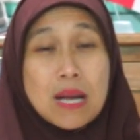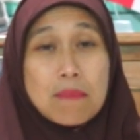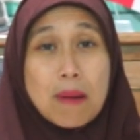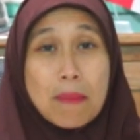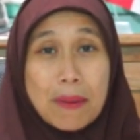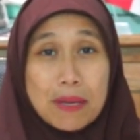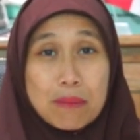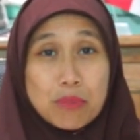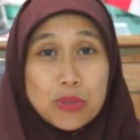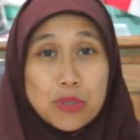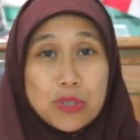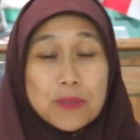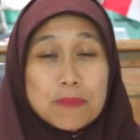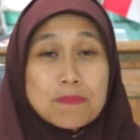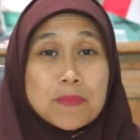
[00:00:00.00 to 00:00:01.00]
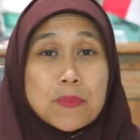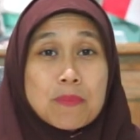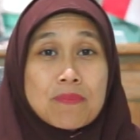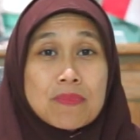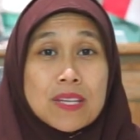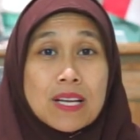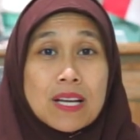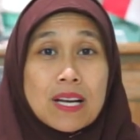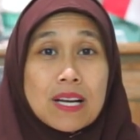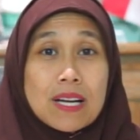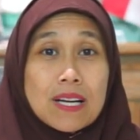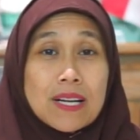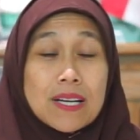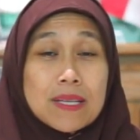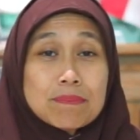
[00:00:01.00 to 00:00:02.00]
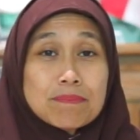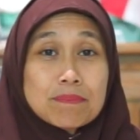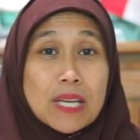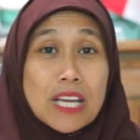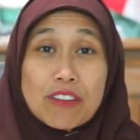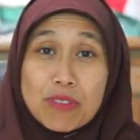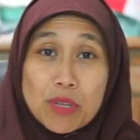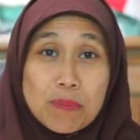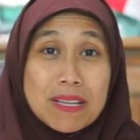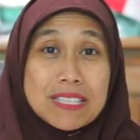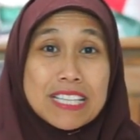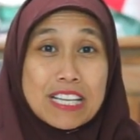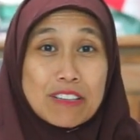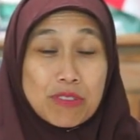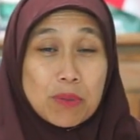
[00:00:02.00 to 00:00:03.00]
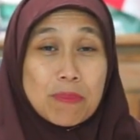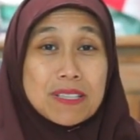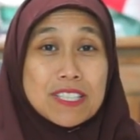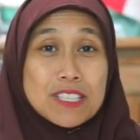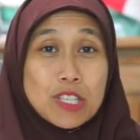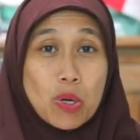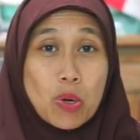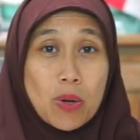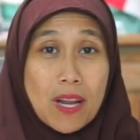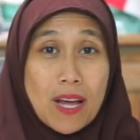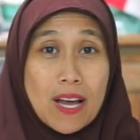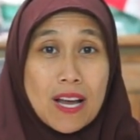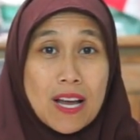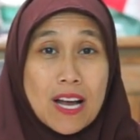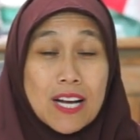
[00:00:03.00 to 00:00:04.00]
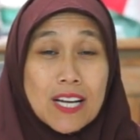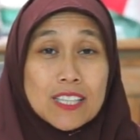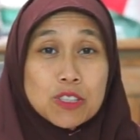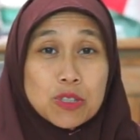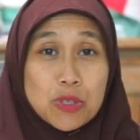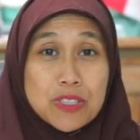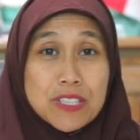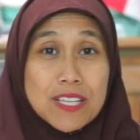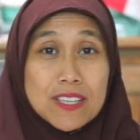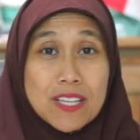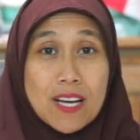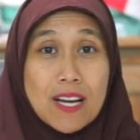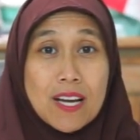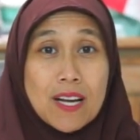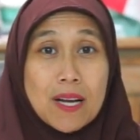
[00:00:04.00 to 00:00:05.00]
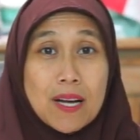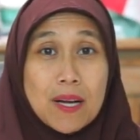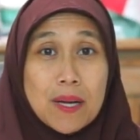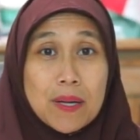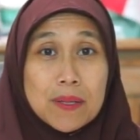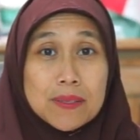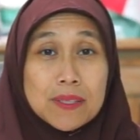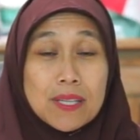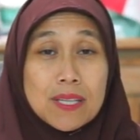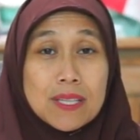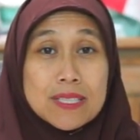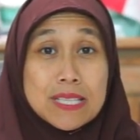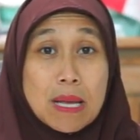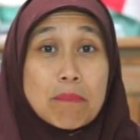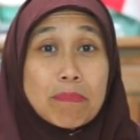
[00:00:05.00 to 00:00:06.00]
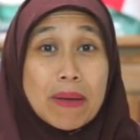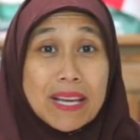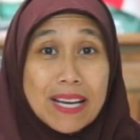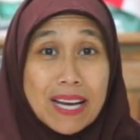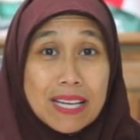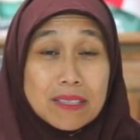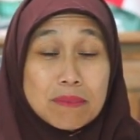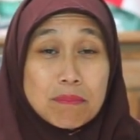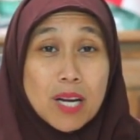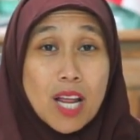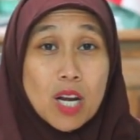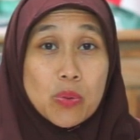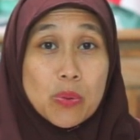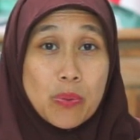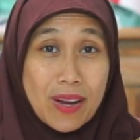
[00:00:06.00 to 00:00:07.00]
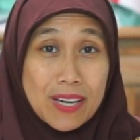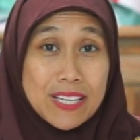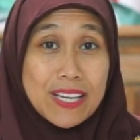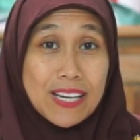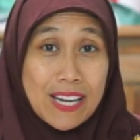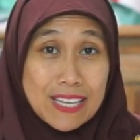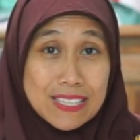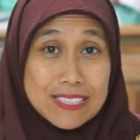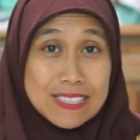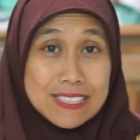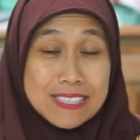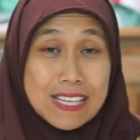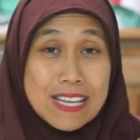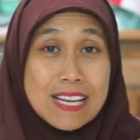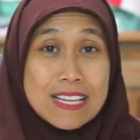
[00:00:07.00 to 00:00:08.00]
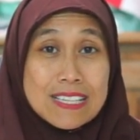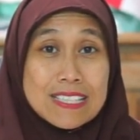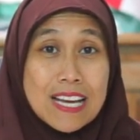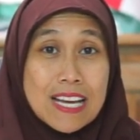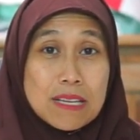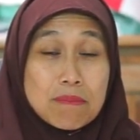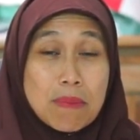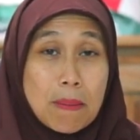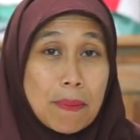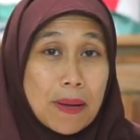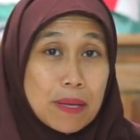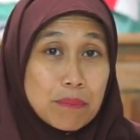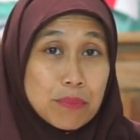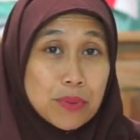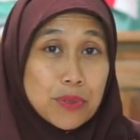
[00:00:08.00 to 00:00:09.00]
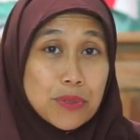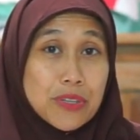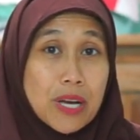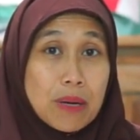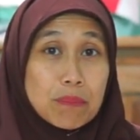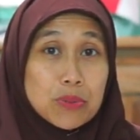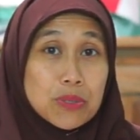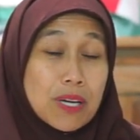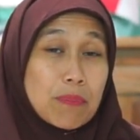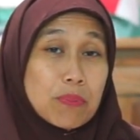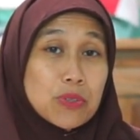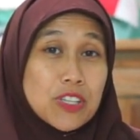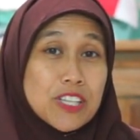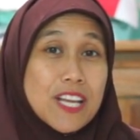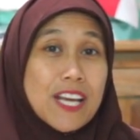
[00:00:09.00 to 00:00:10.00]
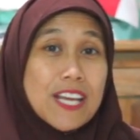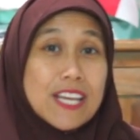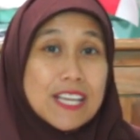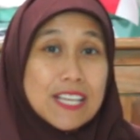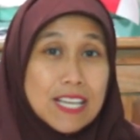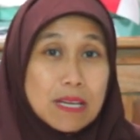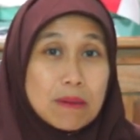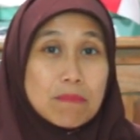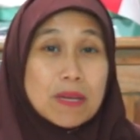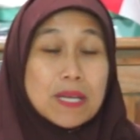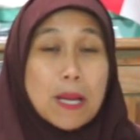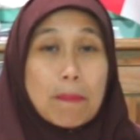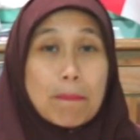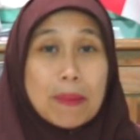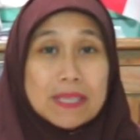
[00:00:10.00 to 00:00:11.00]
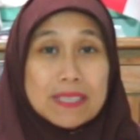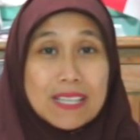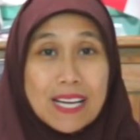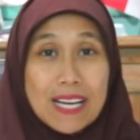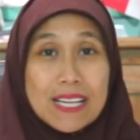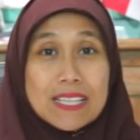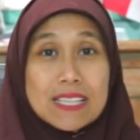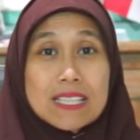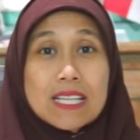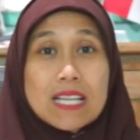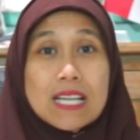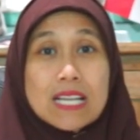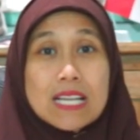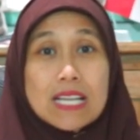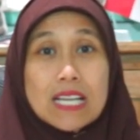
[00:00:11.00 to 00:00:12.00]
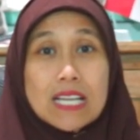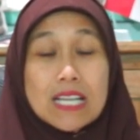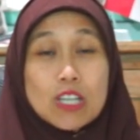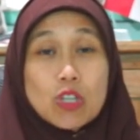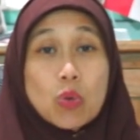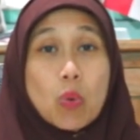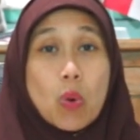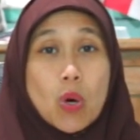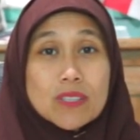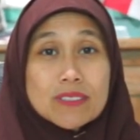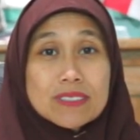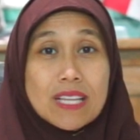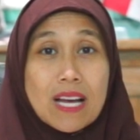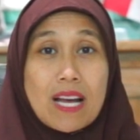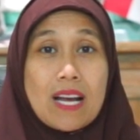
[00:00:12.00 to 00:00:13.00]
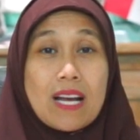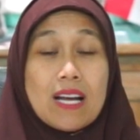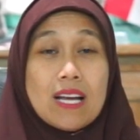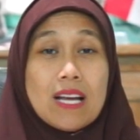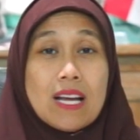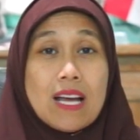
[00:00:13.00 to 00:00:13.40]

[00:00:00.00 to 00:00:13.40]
Bapak Ibu, informasi-informasi um, sekolah akan terus kita sampaikan melalui wali kelas dan Bapak Ibu yang putra-putrinya ingin mendapatkan uh, kuota